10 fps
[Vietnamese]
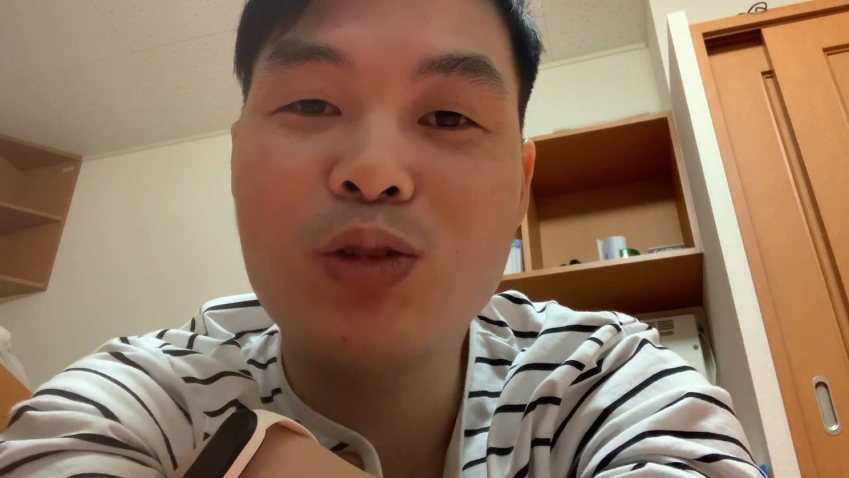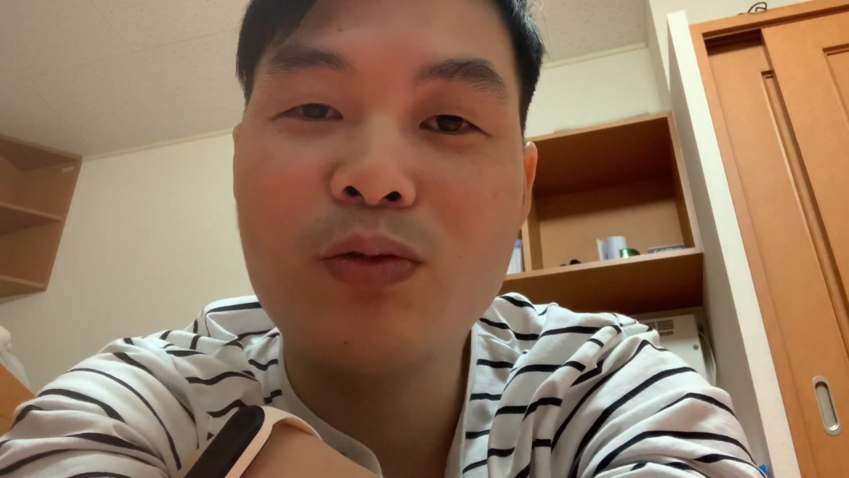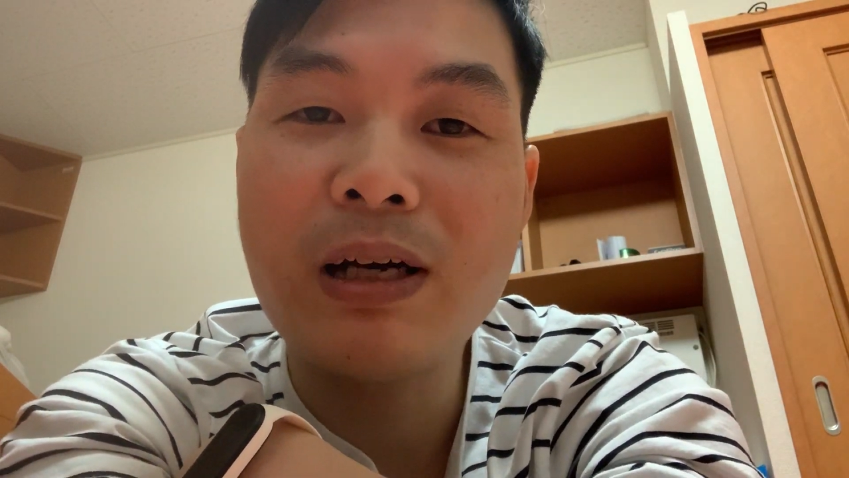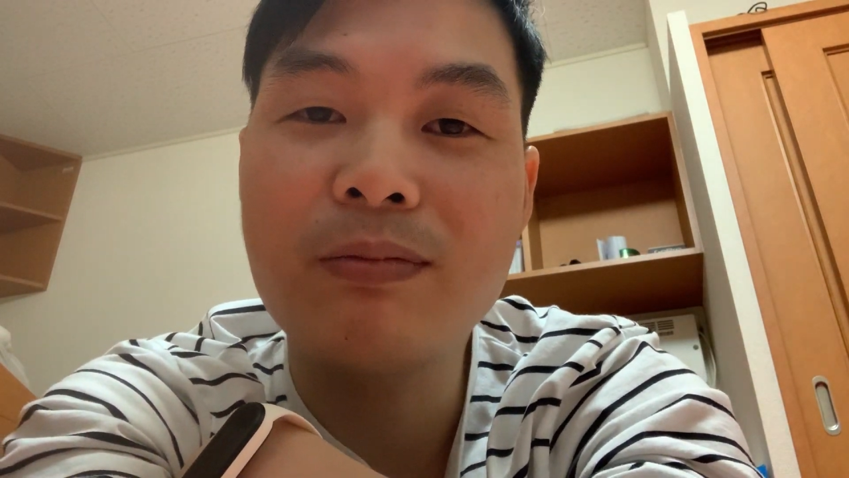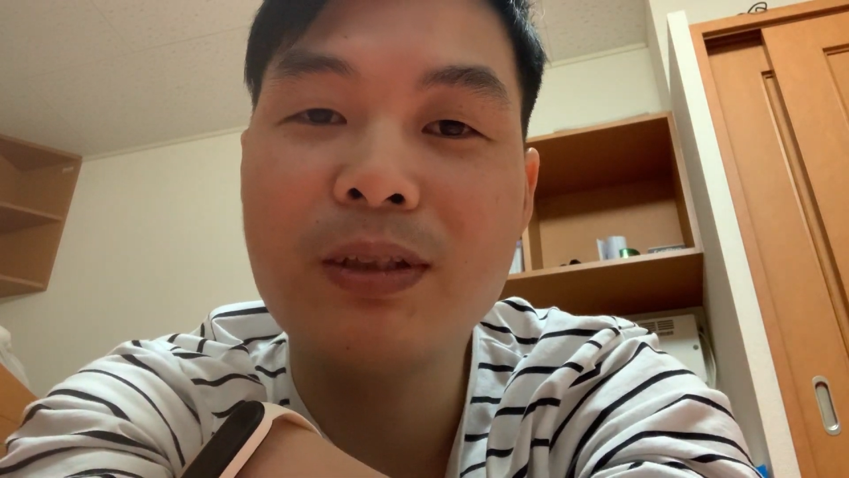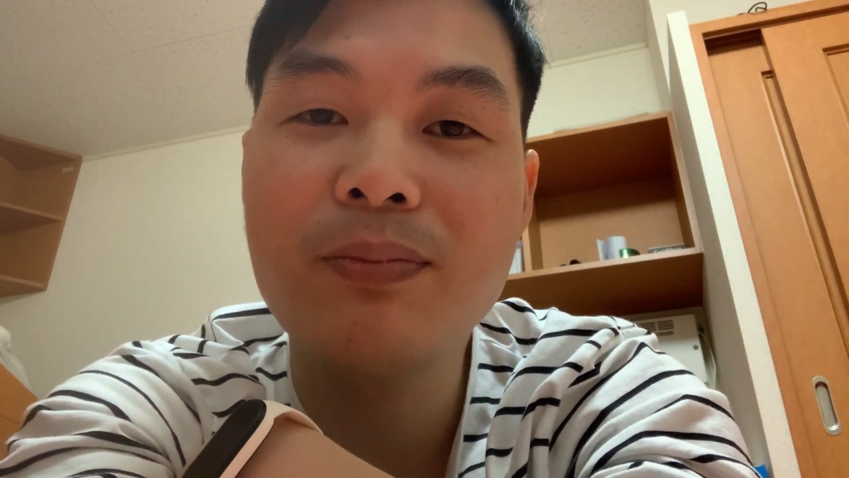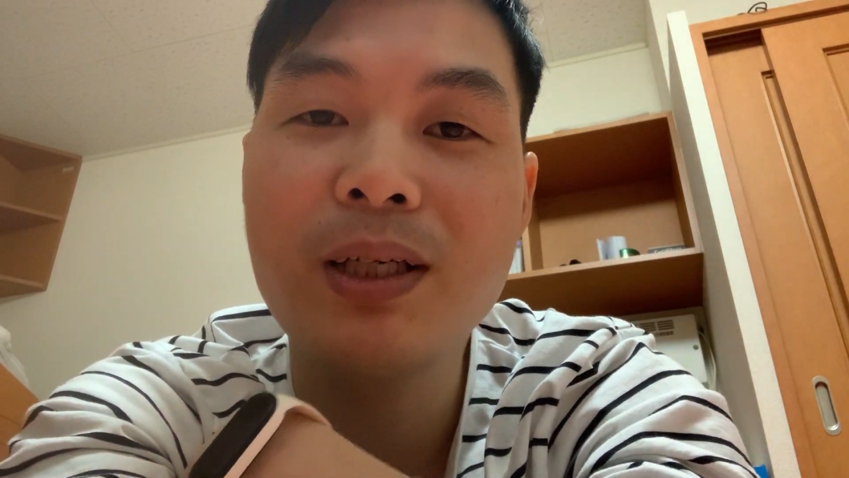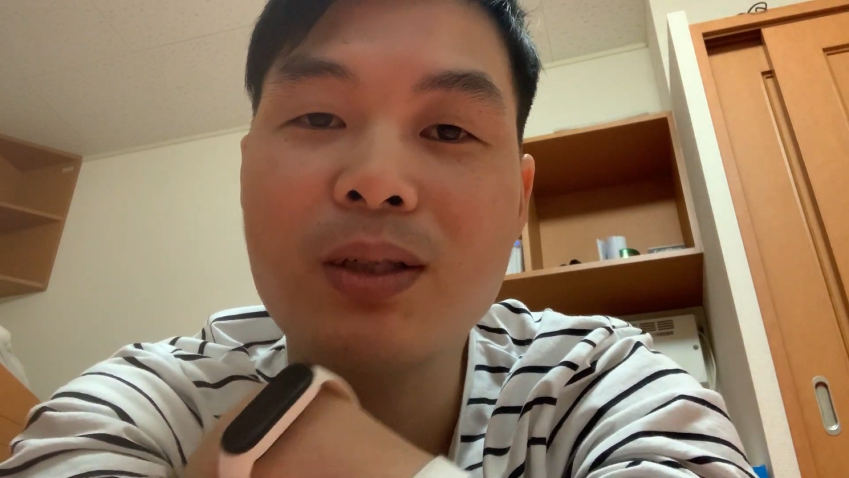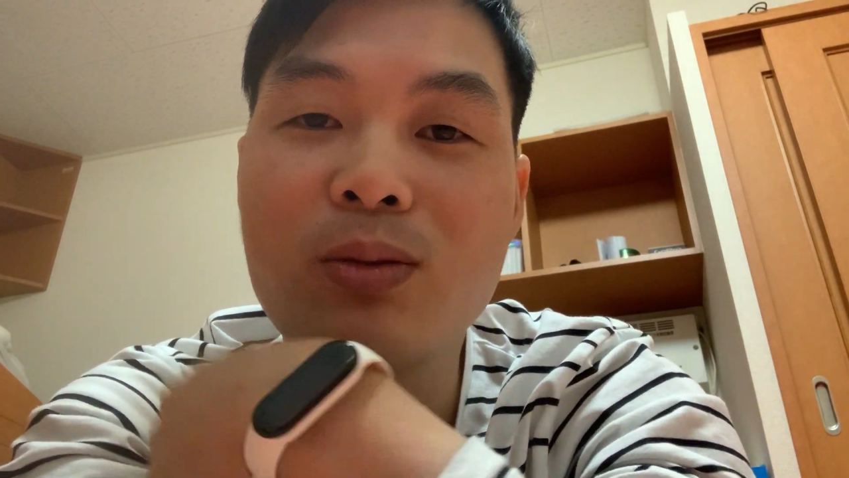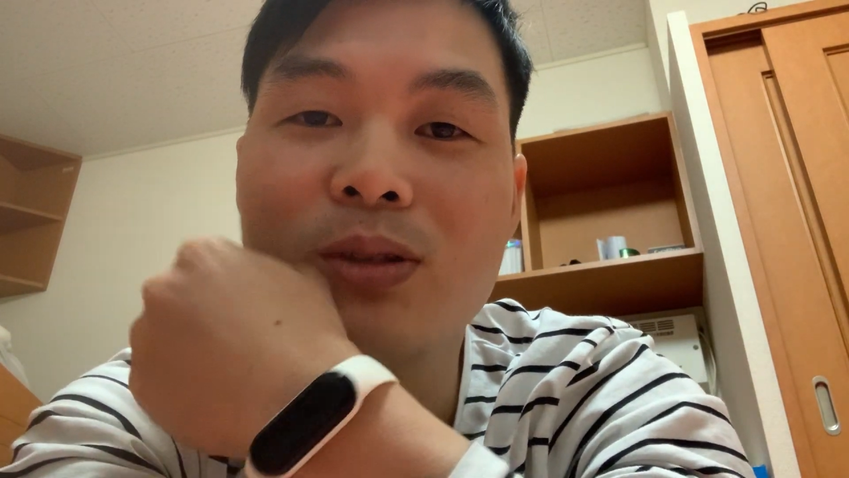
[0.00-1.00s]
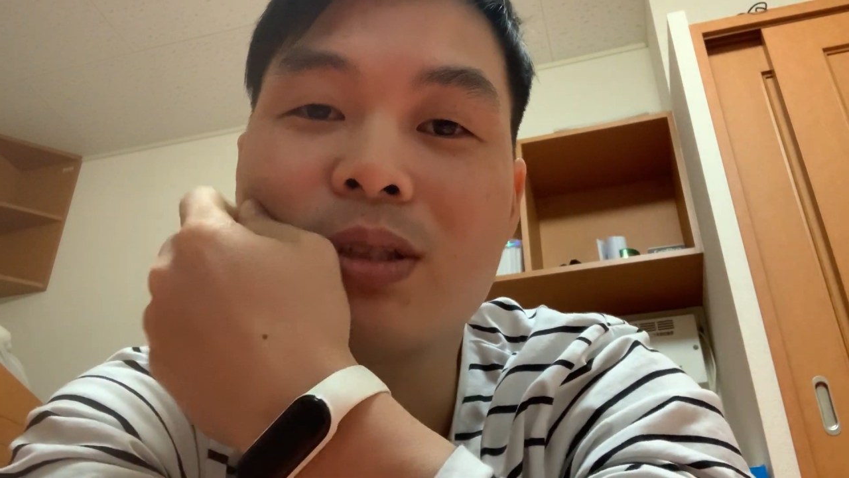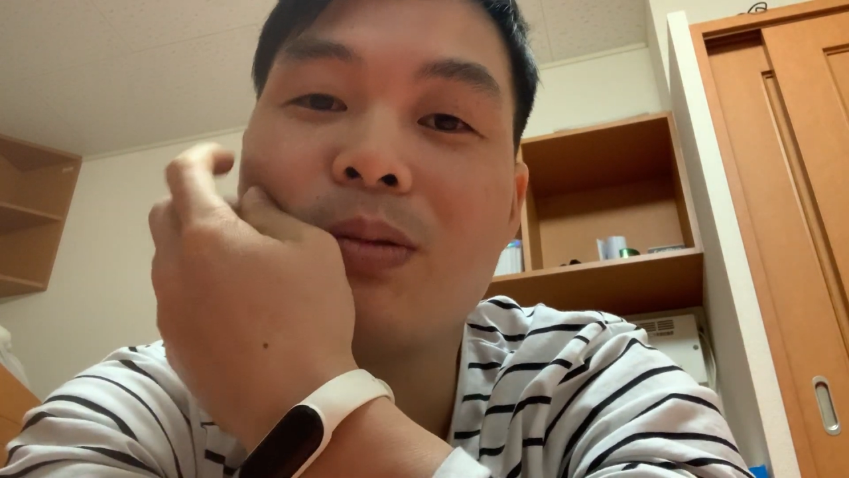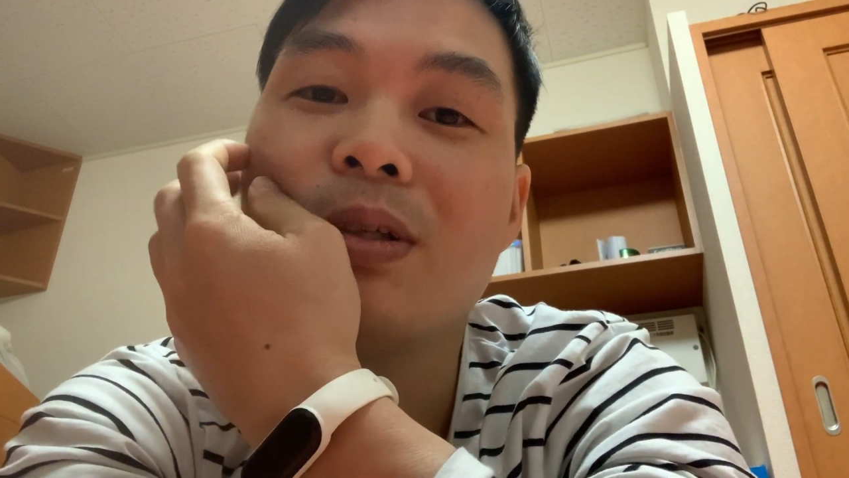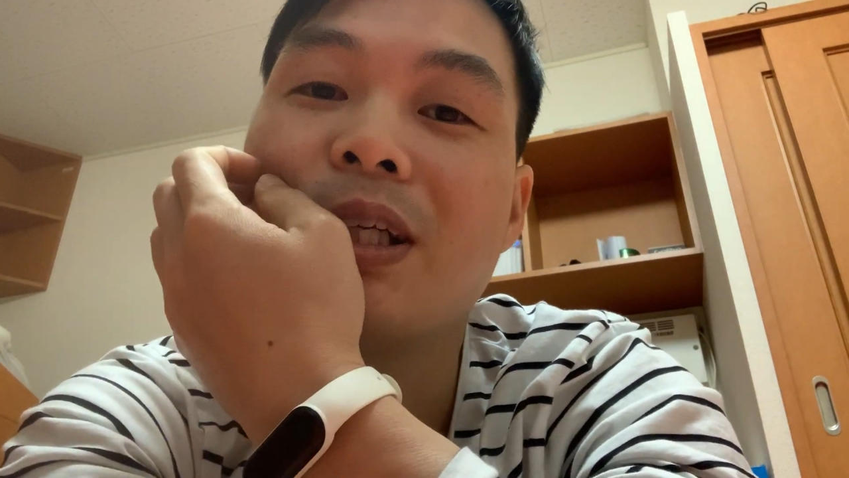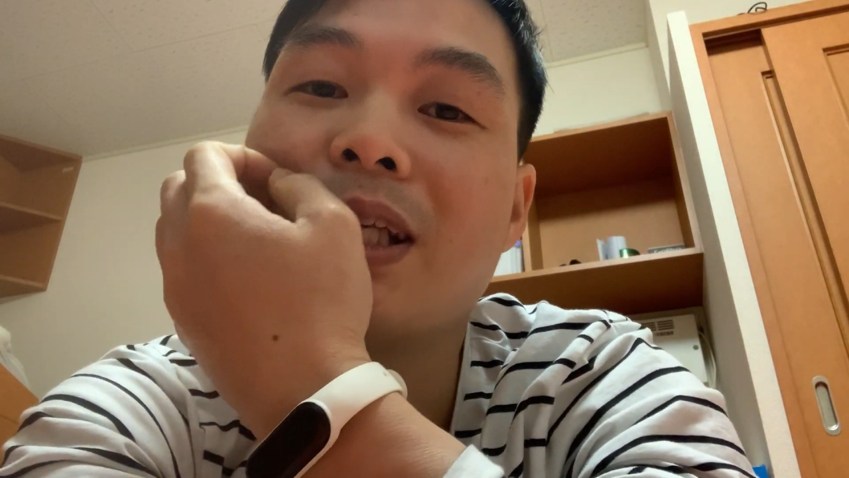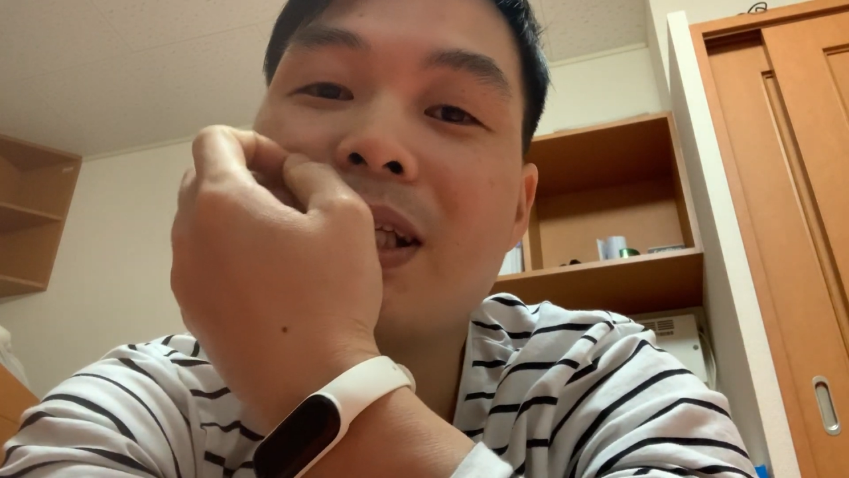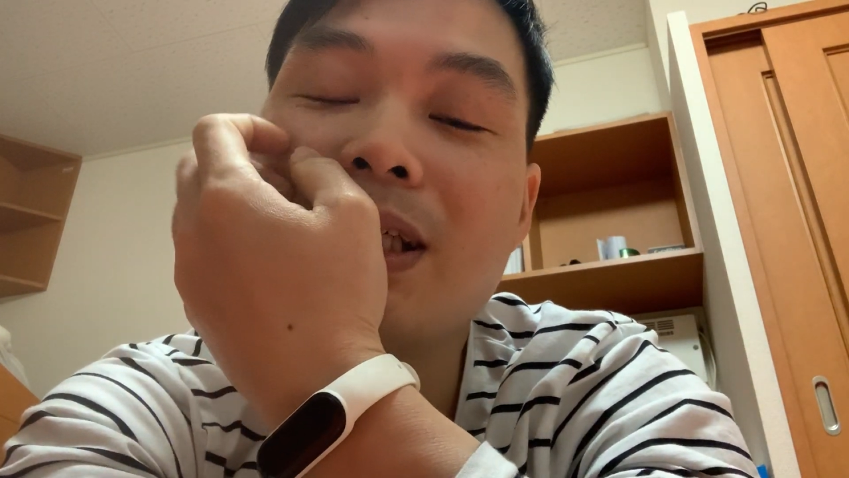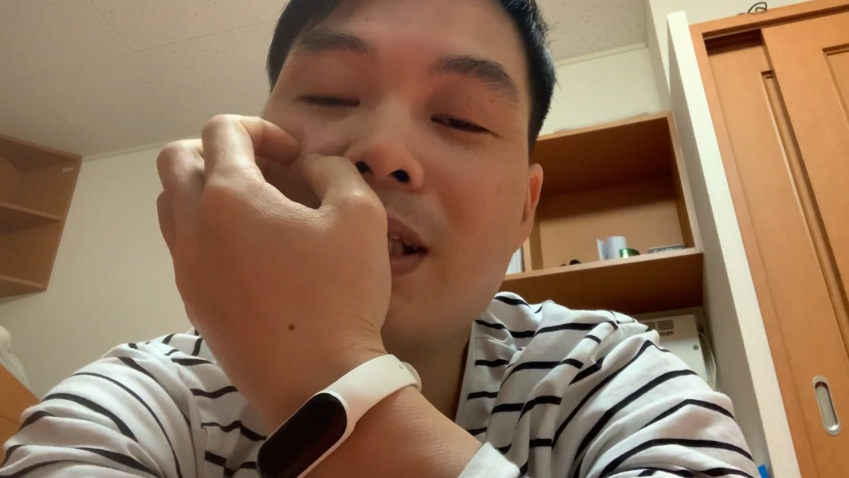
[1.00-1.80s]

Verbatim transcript: Xuân Phạm JP Cuộc sống ở Nhật